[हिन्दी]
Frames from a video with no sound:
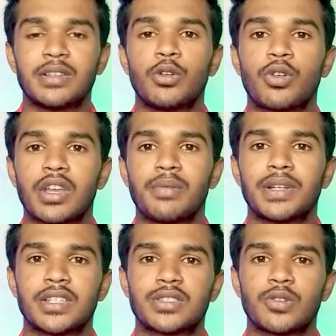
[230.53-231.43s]
लोगों की
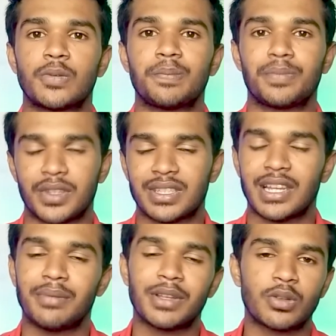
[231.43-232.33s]
वजह से हूँ इसके
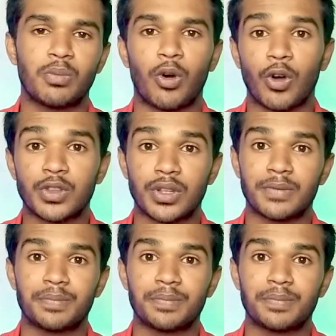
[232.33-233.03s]
लिए मैं तो बहुत